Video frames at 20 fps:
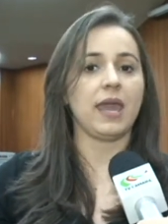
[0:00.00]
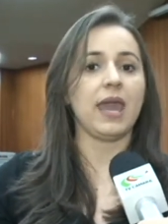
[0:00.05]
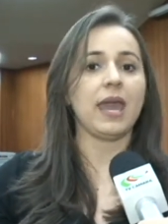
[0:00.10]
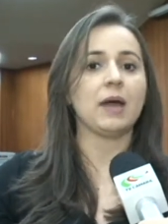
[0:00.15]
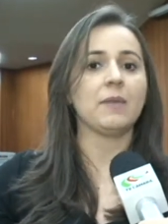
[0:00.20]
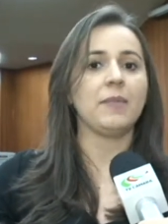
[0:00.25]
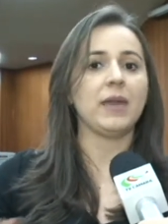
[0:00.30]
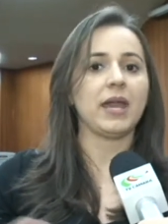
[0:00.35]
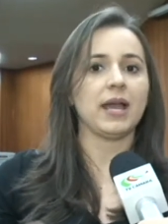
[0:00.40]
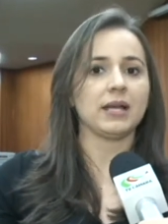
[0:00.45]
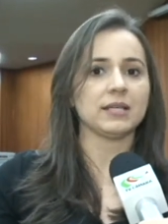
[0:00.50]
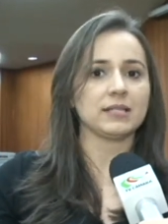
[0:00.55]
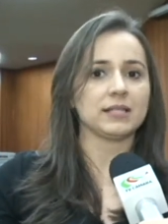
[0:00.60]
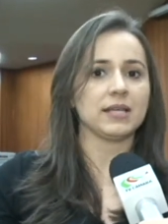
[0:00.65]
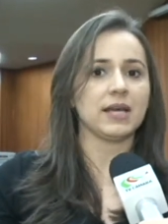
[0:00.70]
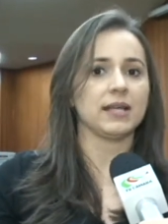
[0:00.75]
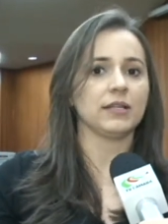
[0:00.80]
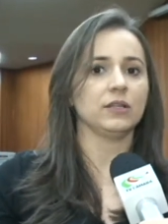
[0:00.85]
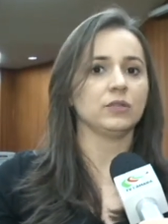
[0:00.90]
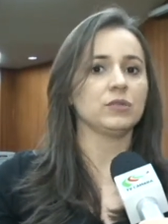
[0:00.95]
é
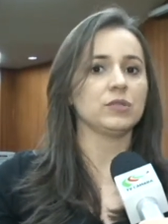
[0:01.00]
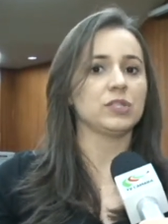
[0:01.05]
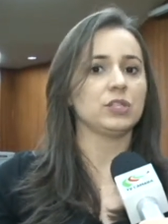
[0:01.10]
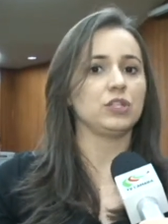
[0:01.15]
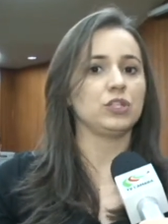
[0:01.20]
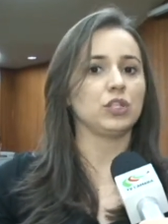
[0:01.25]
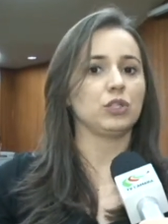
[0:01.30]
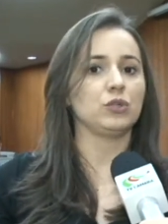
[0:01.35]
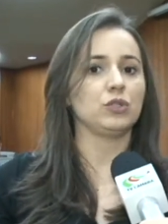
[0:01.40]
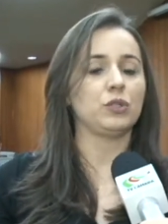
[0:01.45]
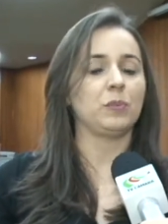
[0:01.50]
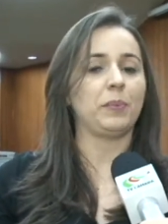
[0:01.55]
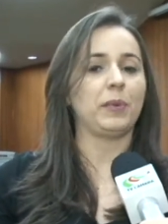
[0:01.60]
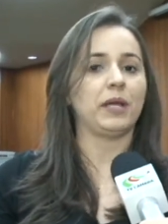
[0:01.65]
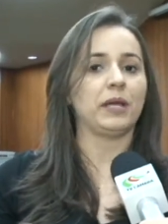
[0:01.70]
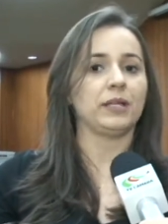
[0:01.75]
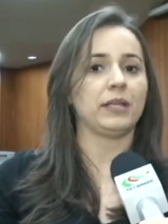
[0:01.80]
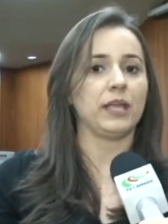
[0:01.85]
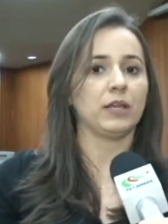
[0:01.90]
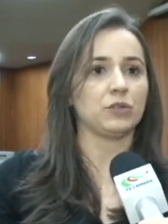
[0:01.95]
ameaçada no sentido de
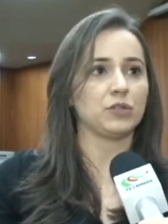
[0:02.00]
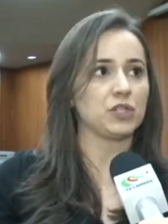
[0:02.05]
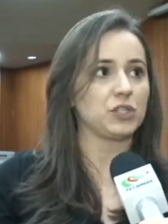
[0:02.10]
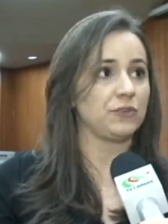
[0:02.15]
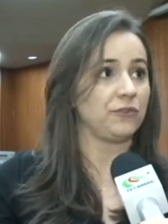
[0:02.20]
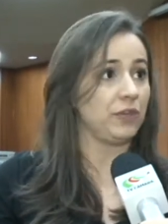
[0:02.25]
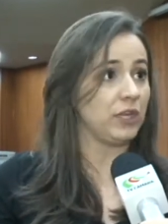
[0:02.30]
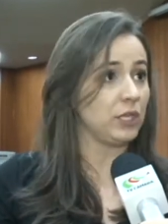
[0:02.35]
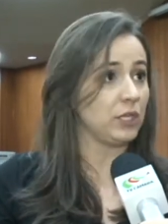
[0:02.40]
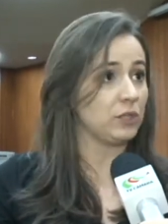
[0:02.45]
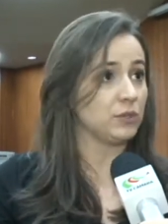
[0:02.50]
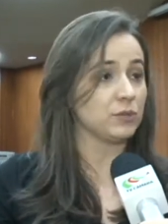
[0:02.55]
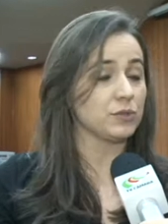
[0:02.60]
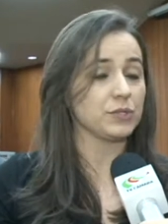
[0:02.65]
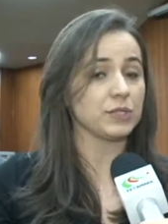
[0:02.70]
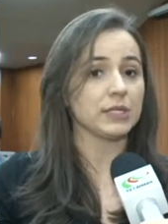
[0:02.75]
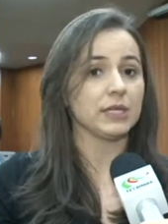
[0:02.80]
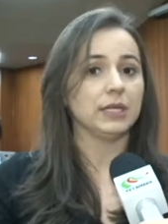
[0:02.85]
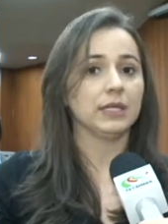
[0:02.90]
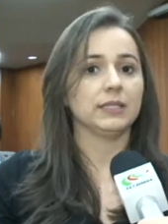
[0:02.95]
perder os
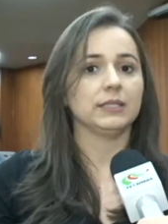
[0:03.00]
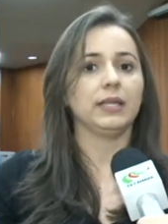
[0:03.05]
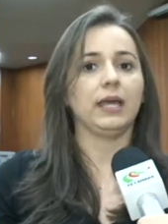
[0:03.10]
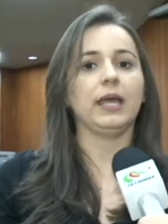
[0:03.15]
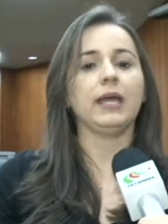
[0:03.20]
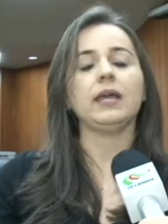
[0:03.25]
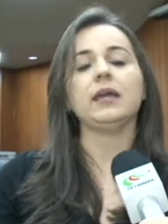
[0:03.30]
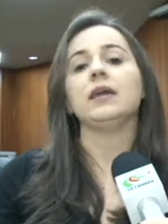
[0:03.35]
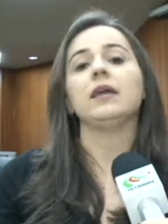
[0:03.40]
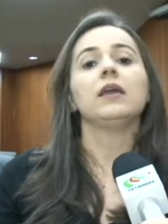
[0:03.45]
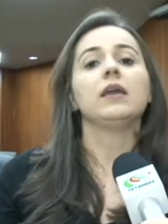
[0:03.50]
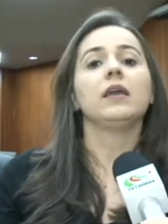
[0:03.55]
filhos, né?